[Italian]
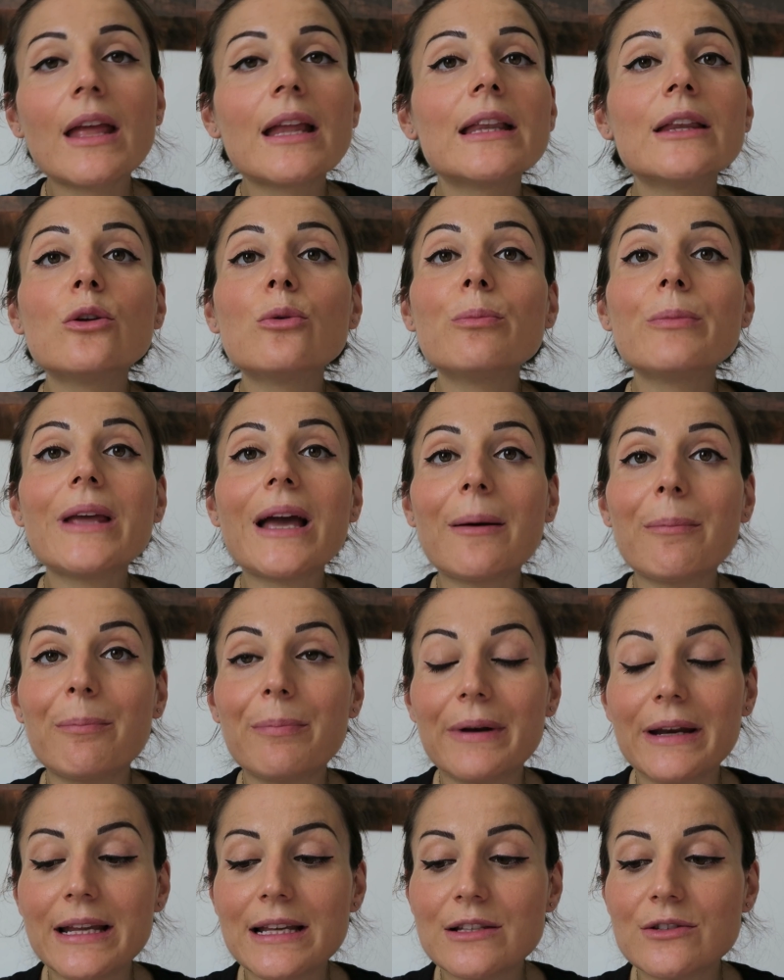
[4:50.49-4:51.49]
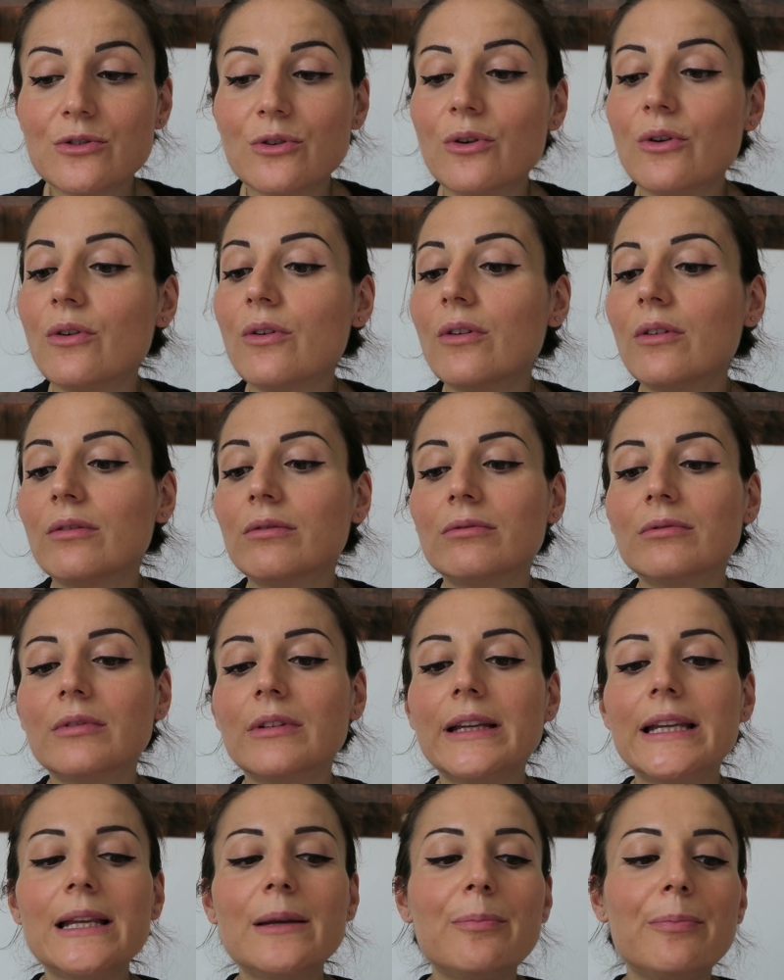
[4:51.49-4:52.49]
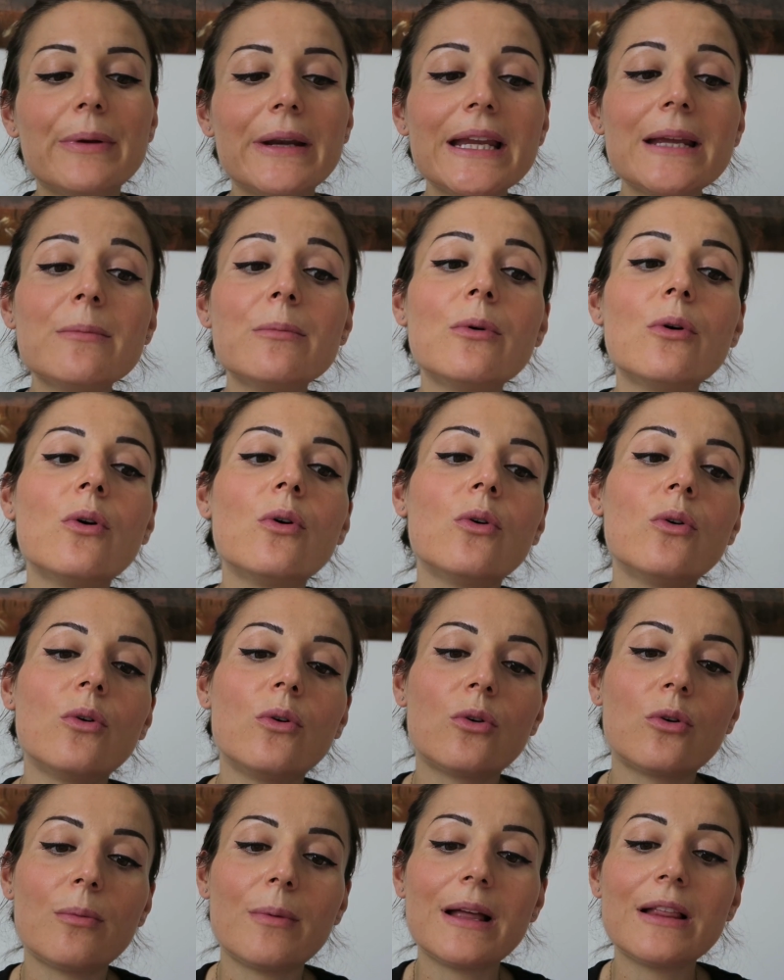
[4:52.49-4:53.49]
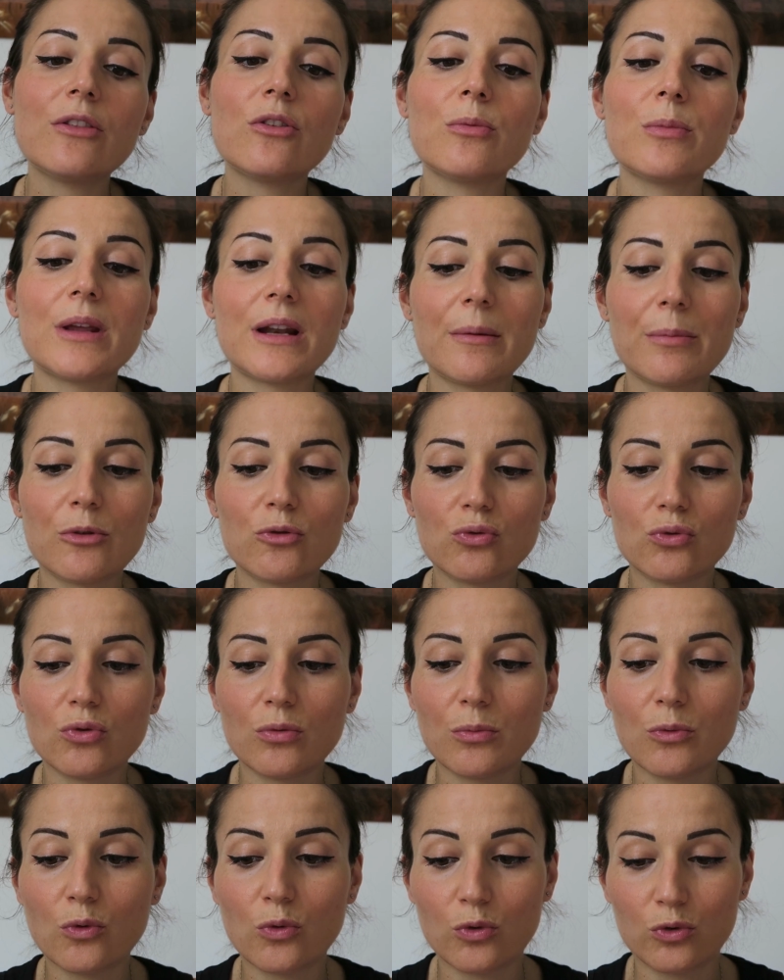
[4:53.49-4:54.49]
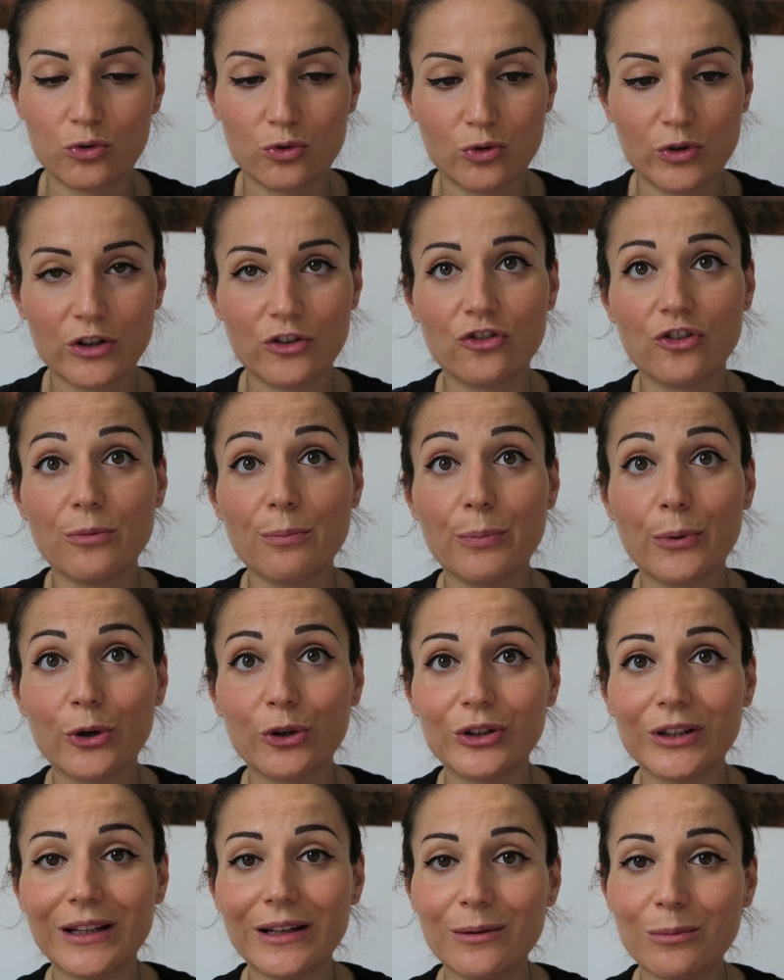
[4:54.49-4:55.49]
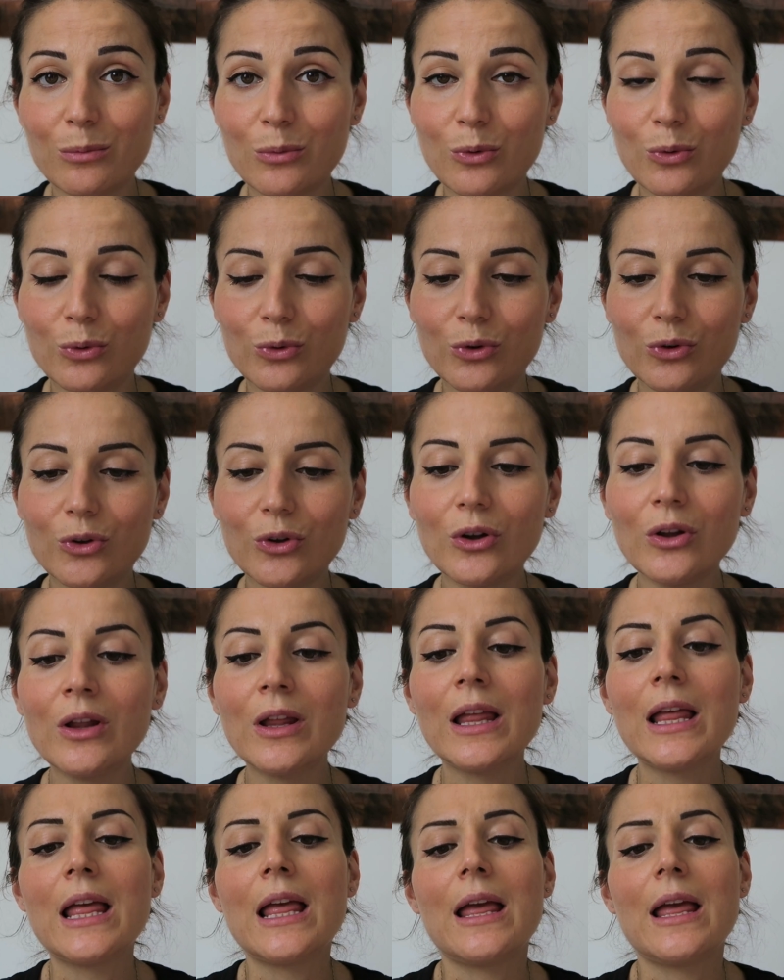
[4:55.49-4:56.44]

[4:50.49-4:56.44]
non mi ha preso il primo romanzo mi era piaciuto molto che ci importa del mondo